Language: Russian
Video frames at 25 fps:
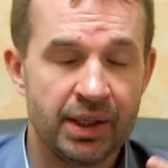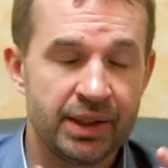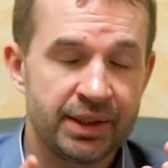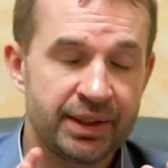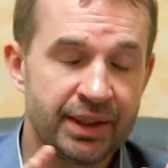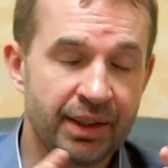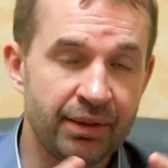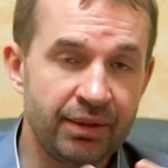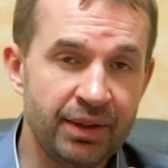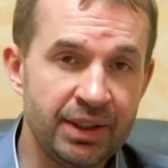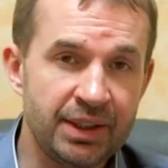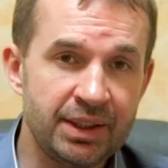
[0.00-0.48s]

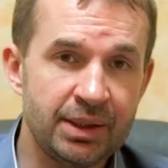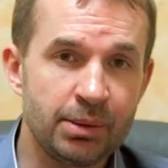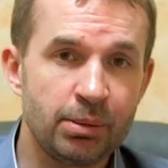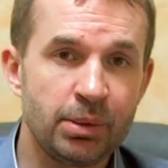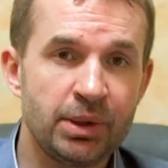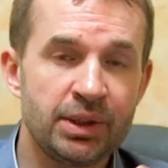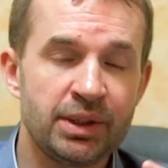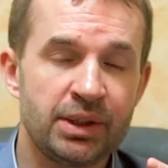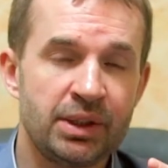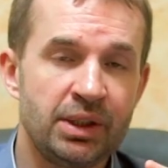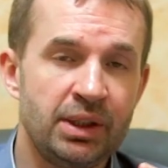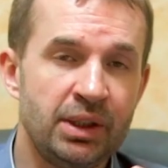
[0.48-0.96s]

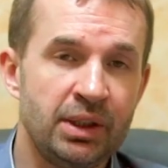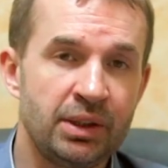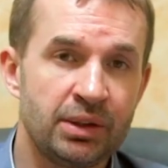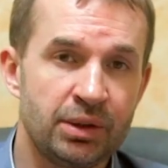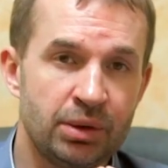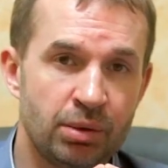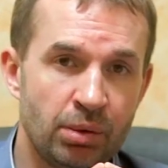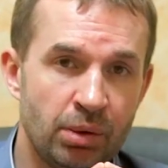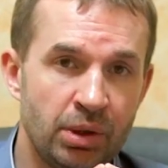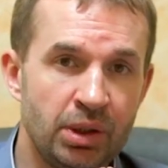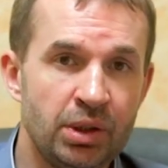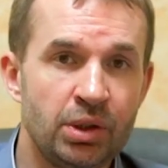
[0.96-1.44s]
Зависимость не
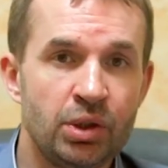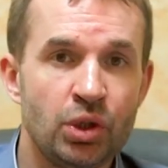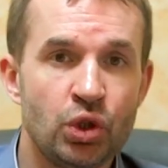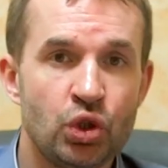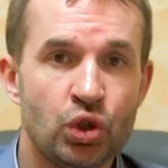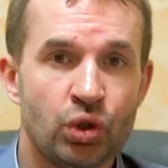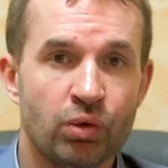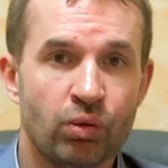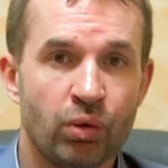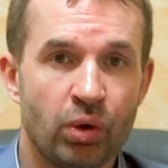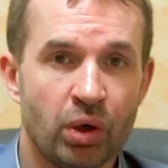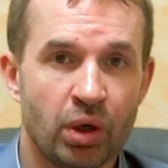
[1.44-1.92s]
сулит
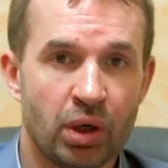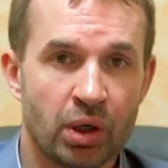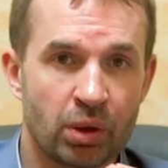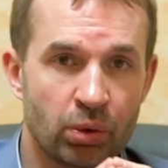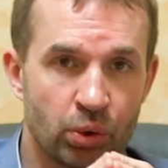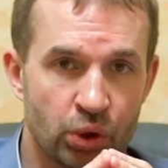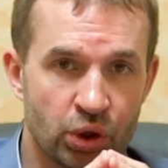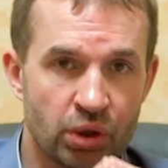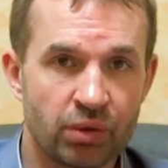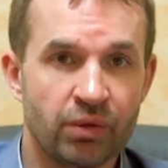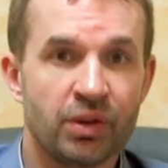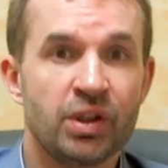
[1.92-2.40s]
ничего
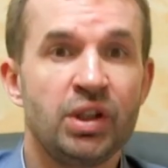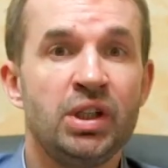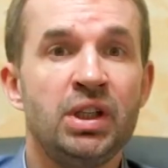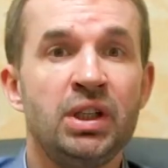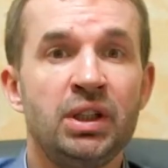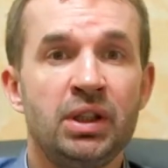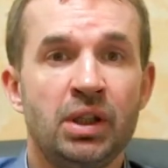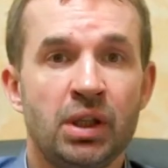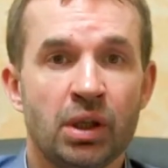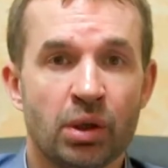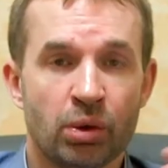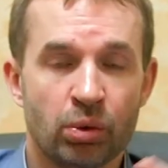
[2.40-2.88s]
хорошего
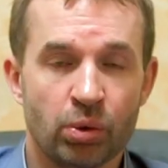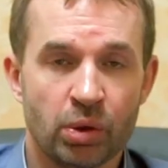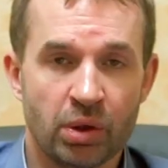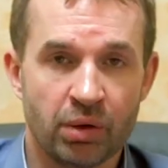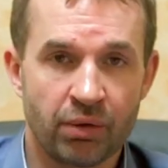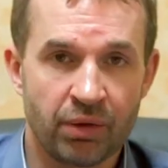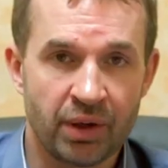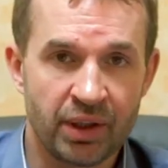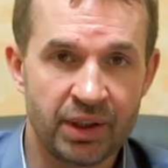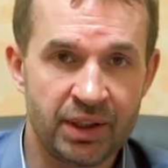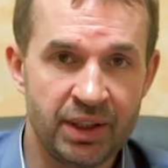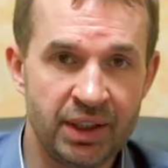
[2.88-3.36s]
ни для
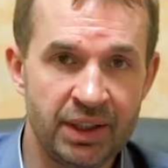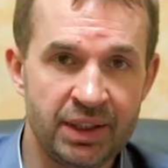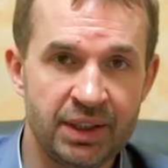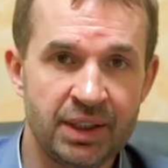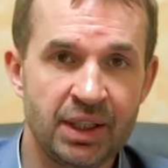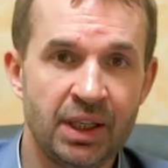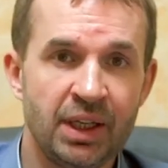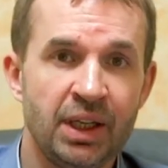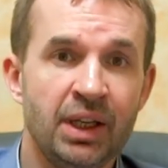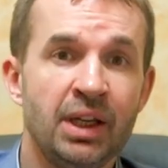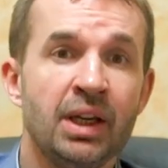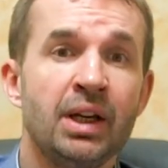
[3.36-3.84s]

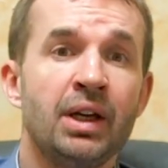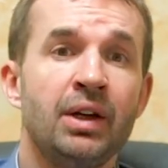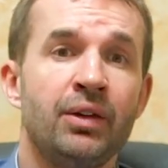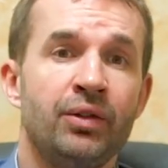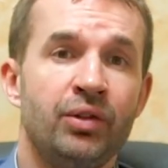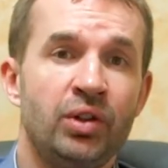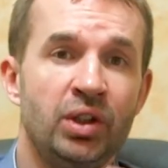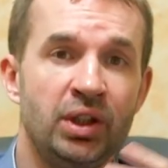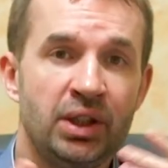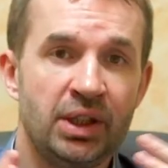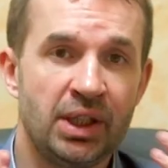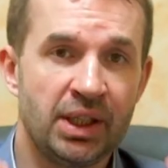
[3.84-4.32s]
руководителей,
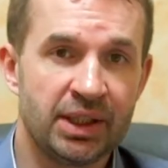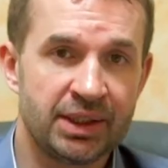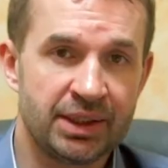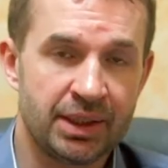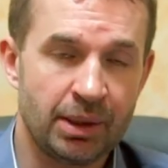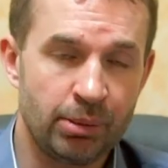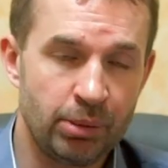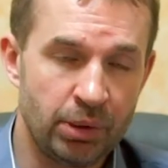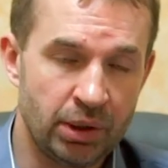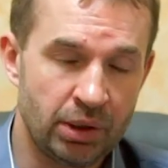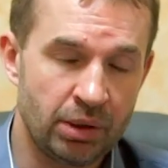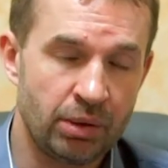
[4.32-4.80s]
ни для
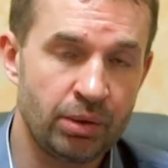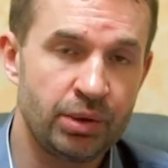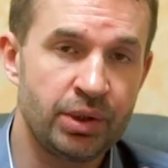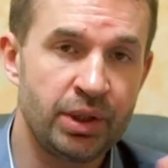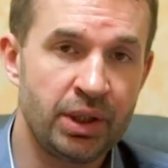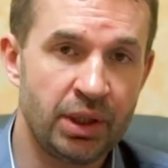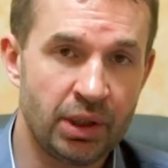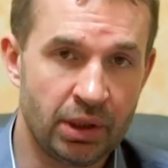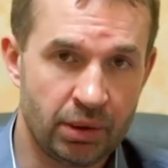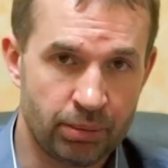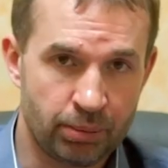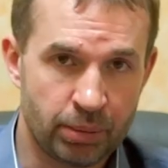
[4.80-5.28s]
самих
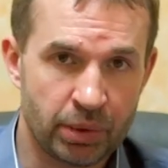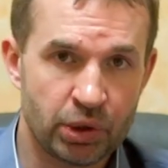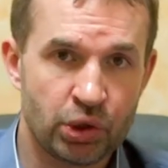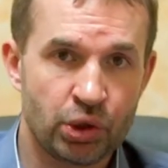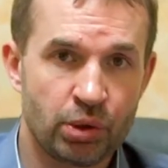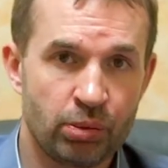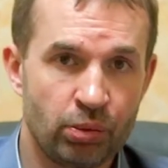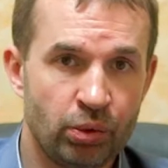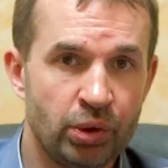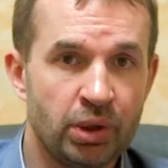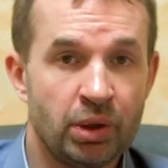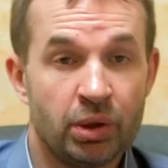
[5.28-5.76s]
людей,
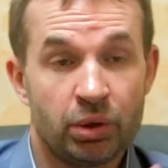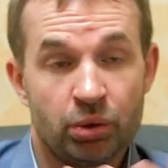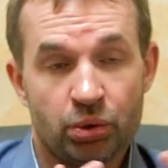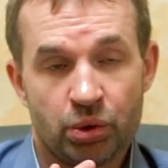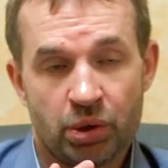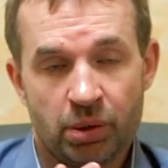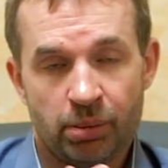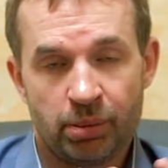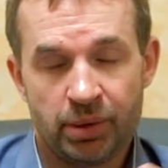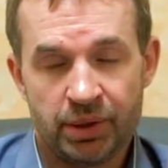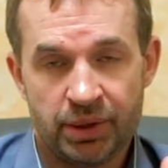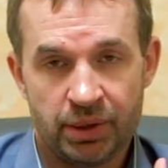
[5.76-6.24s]
почему я это
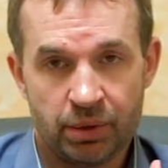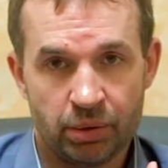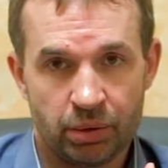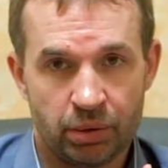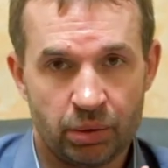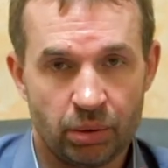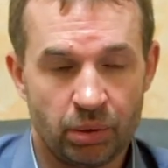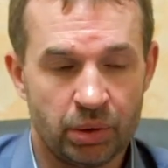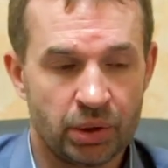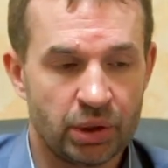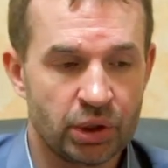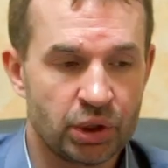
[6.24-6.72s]
уже объясню
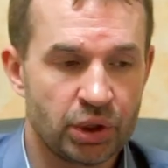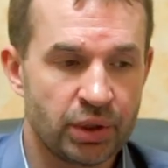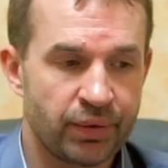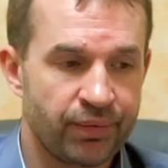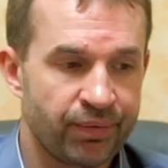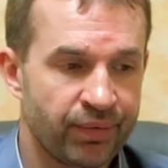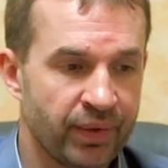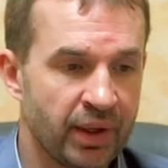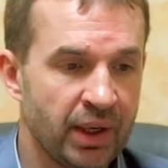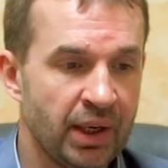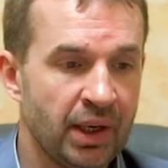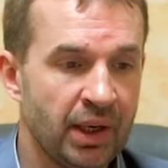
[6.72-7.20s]
только что.